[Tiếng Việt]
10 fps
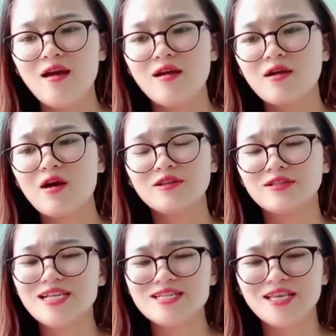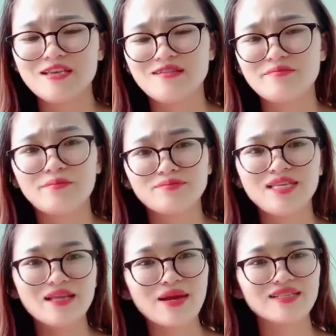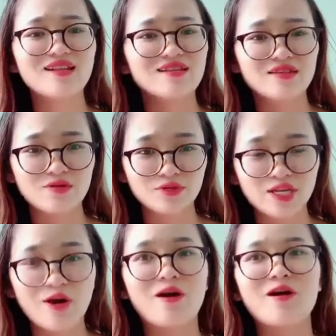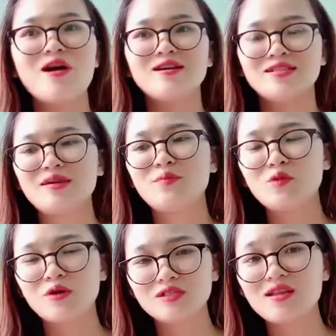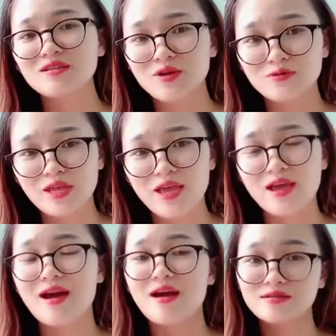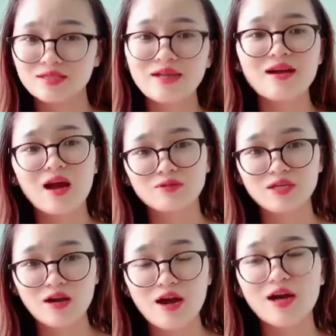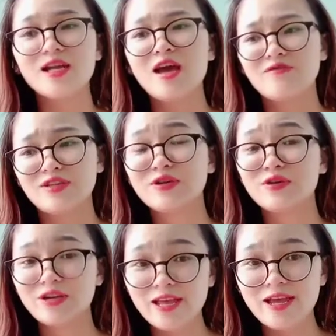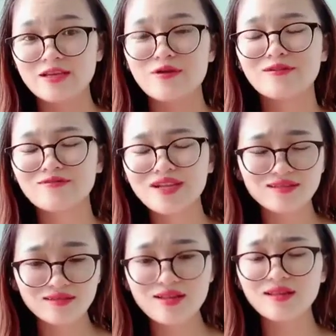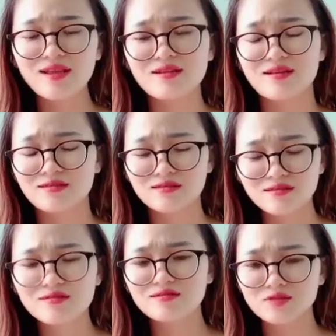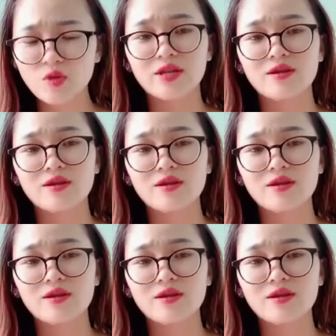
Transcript: con nhà chị thì chị đã bày rất là nhiều trò chị đã mua rất là nhiều thẻ sách học cho con và cho con nghe thì con vẫn nhất định là cự tuyệt